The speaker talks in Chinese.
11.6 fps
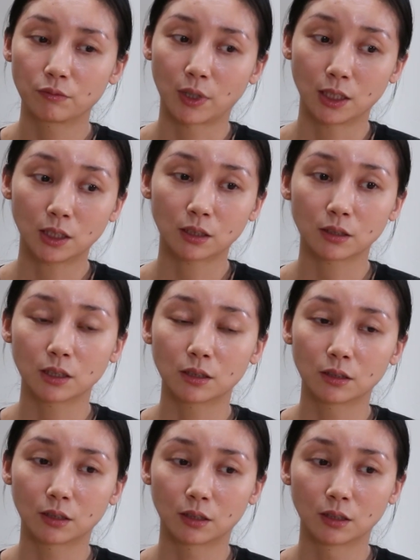完成一
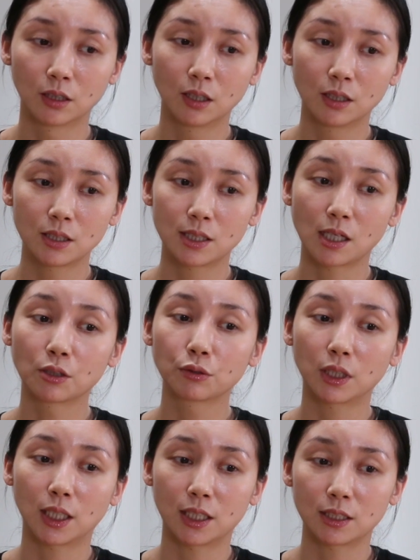个相
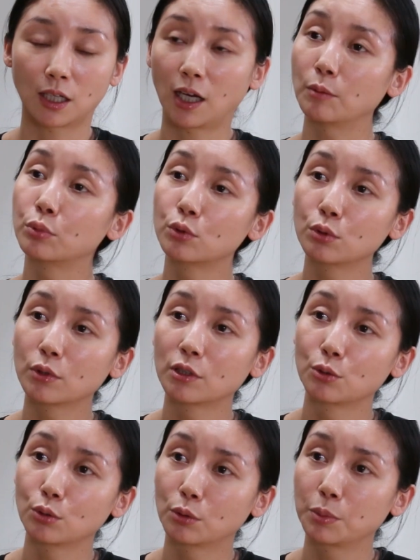对来讲还不错
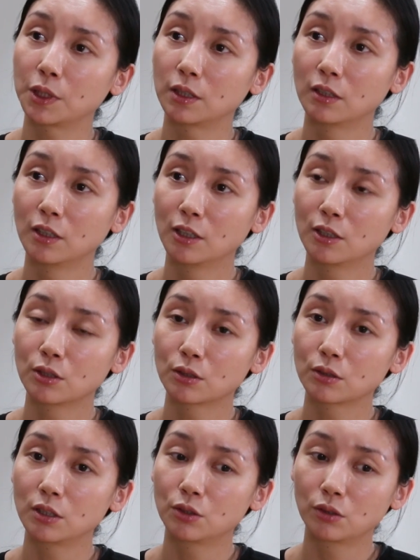的作品。
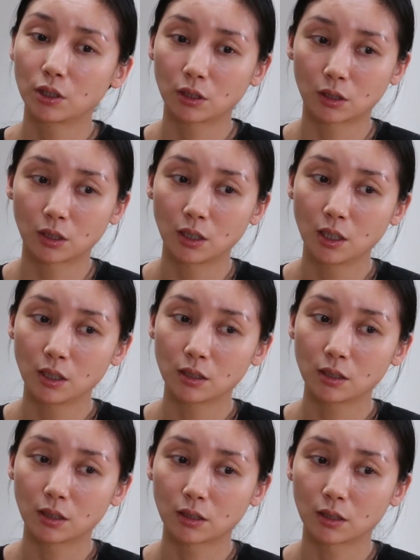所以就是，
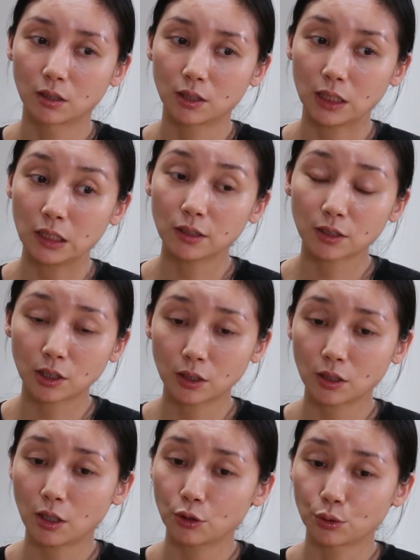呃，一定是要